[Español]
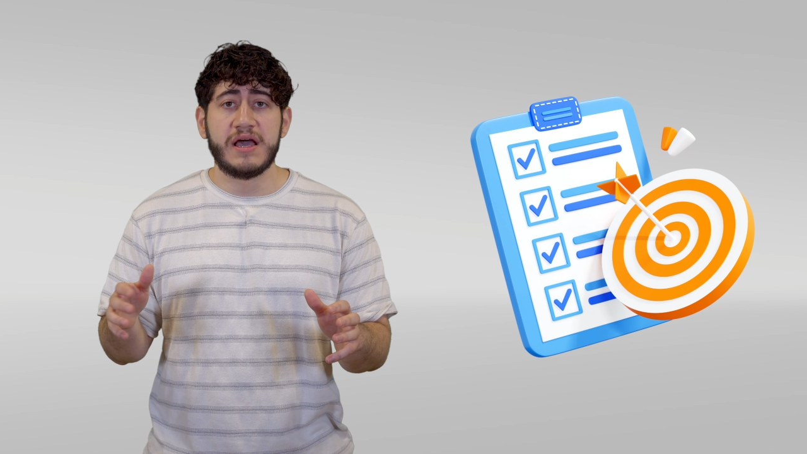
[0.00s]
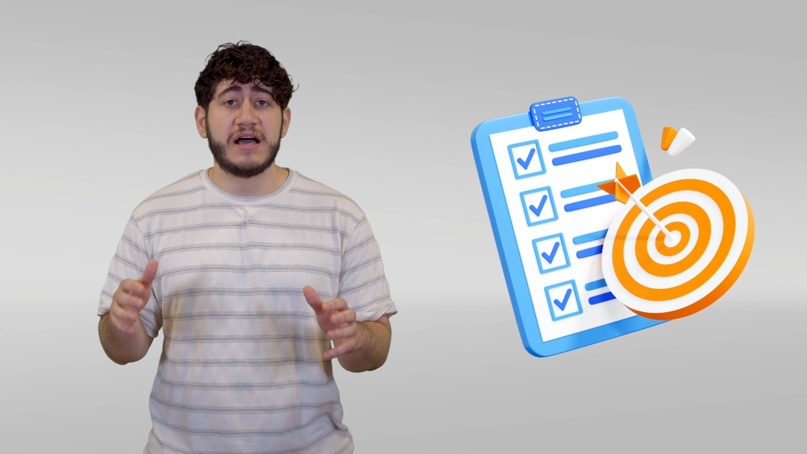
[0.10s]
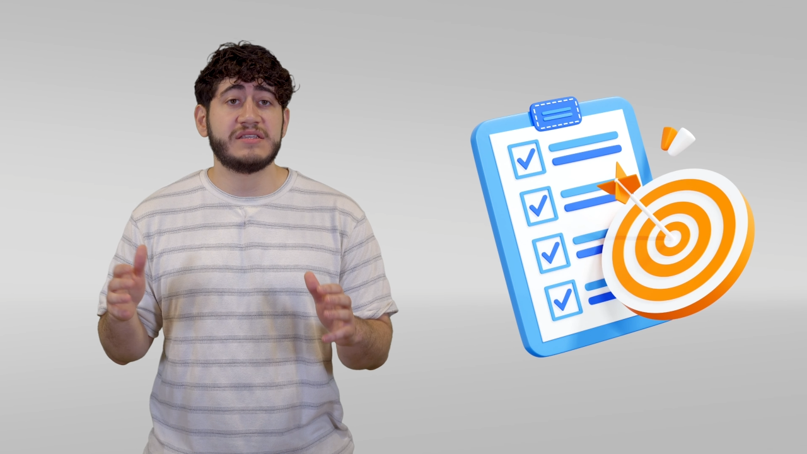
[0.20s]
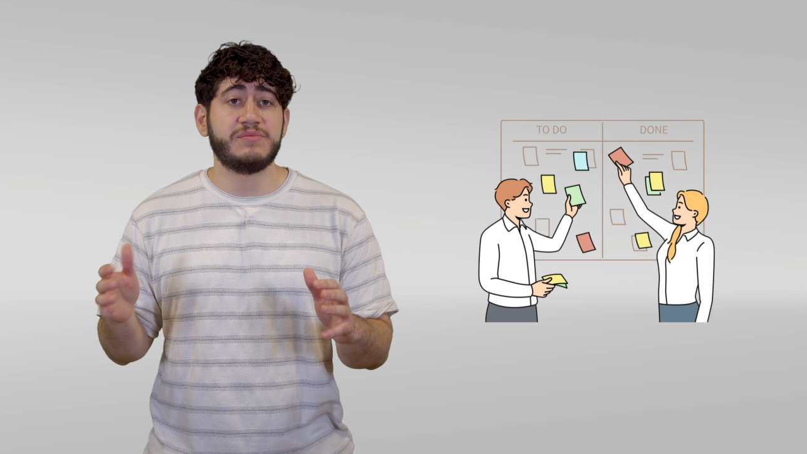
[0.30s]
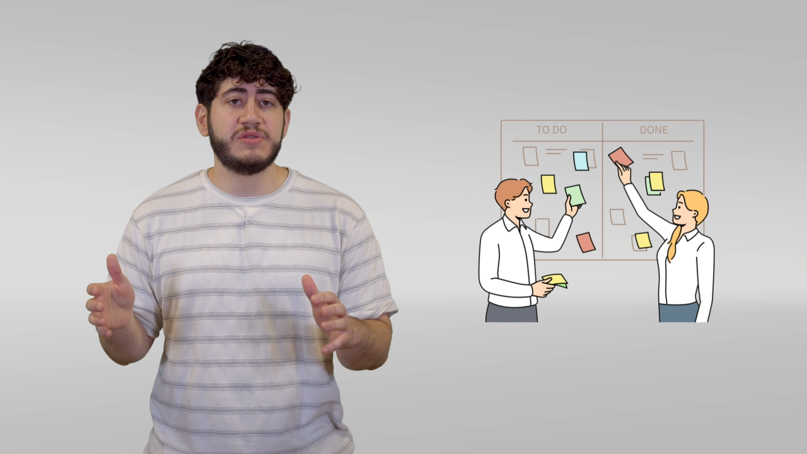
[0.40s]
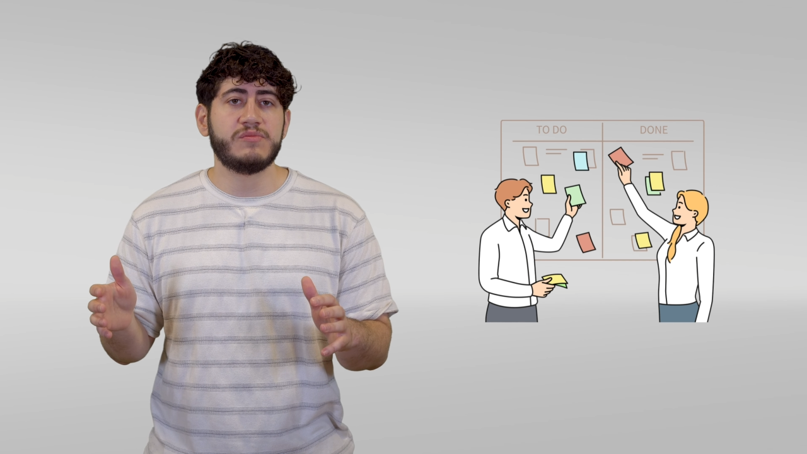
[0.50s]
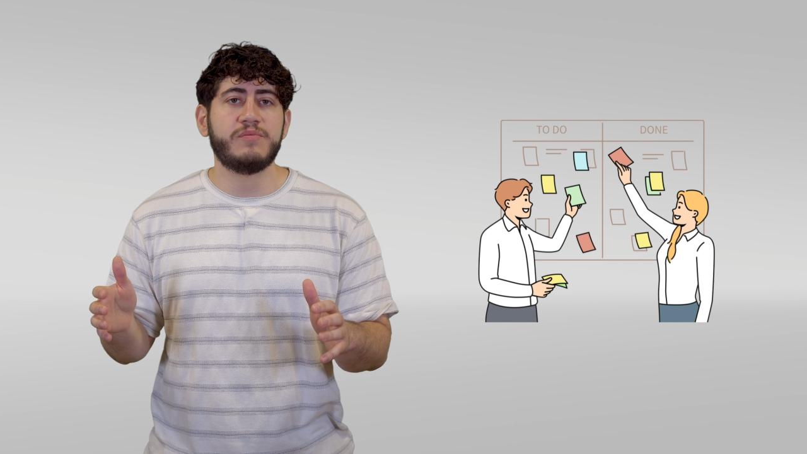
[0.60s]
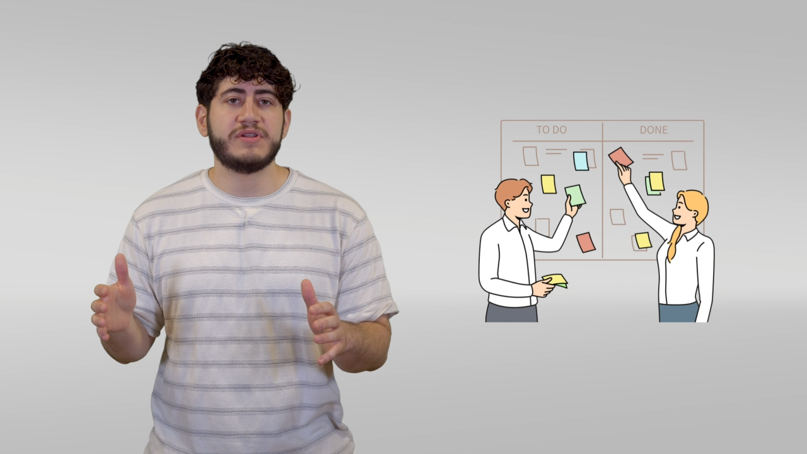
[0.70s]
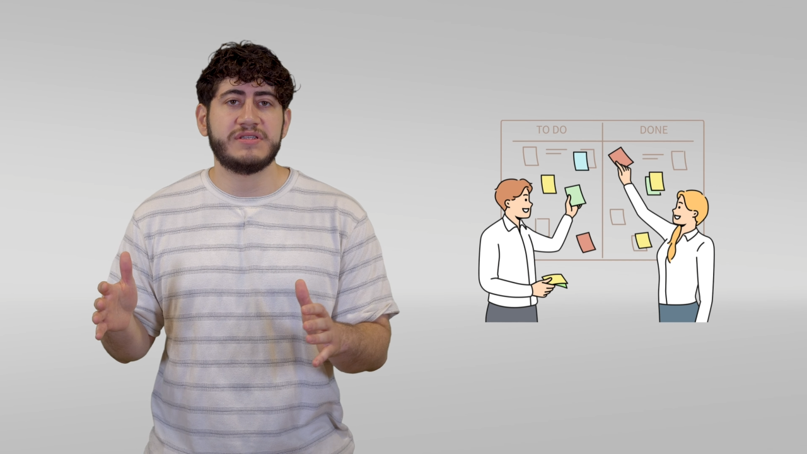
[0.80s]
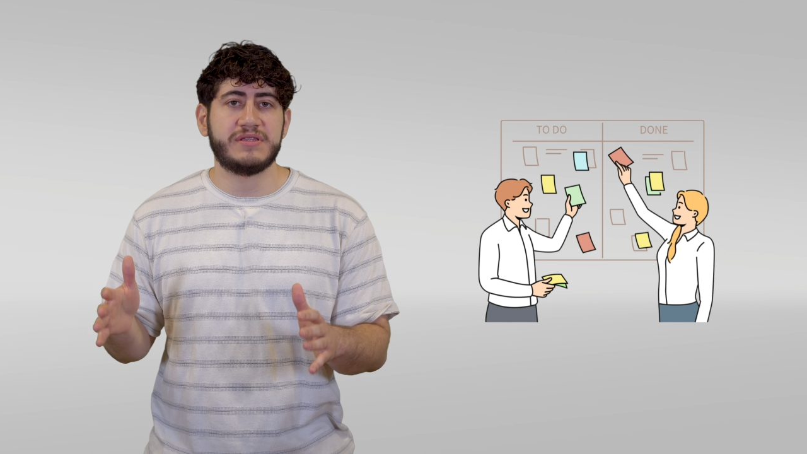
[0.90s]
Asimismo,
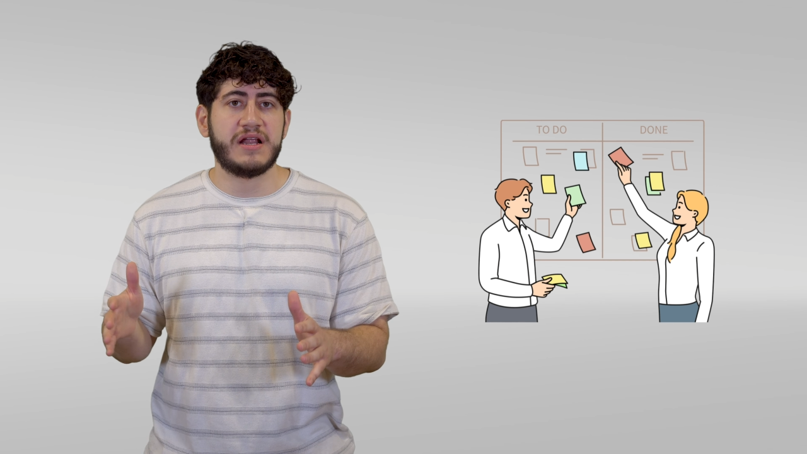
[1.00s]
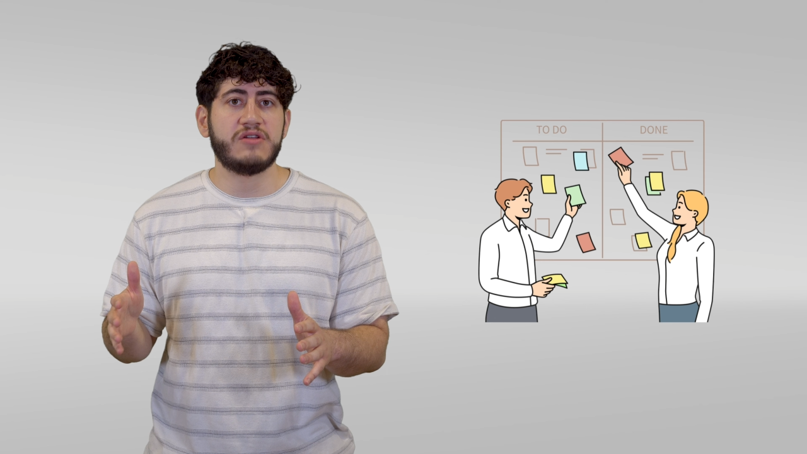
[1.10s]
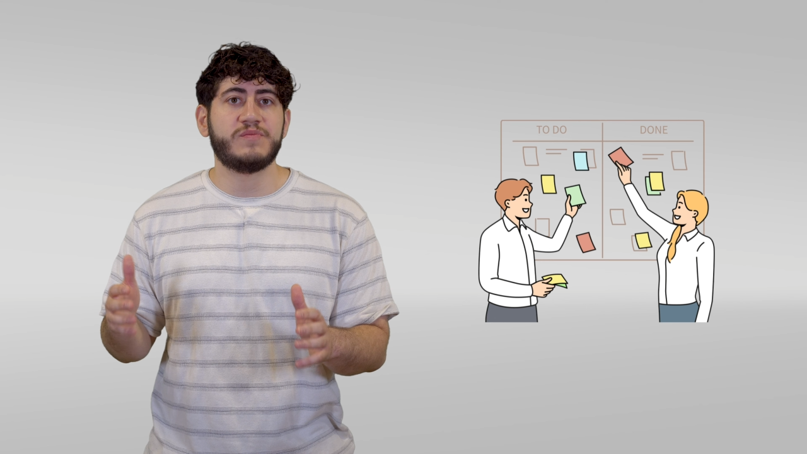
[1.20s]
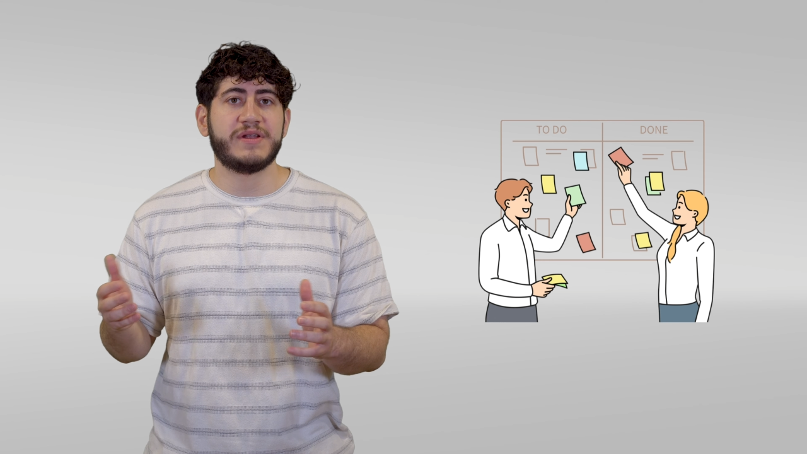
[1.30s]
presentar a los